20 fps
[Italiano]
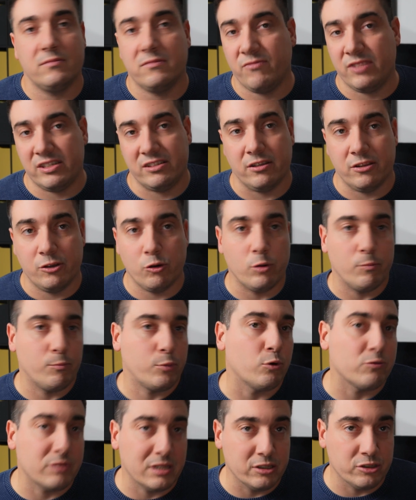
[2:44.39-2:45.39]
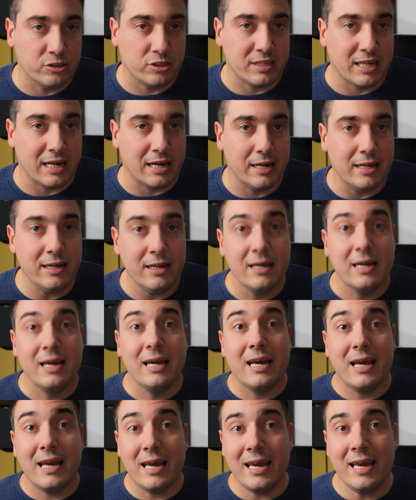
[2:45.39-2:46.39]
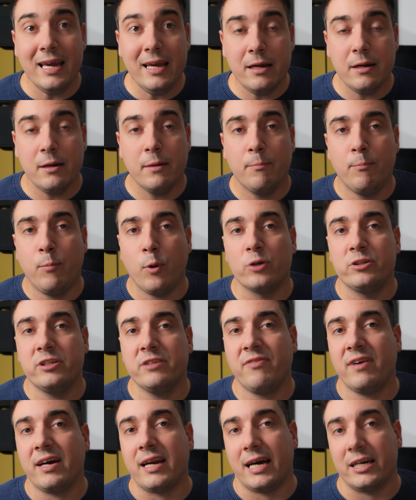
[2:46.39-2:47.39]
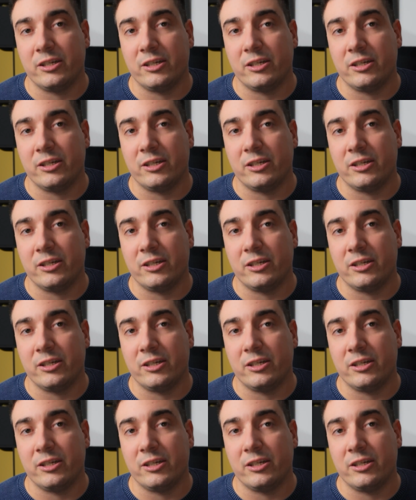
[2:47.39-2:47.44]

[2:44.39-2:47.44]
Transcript: presidio impronta digitale, e poi ci farà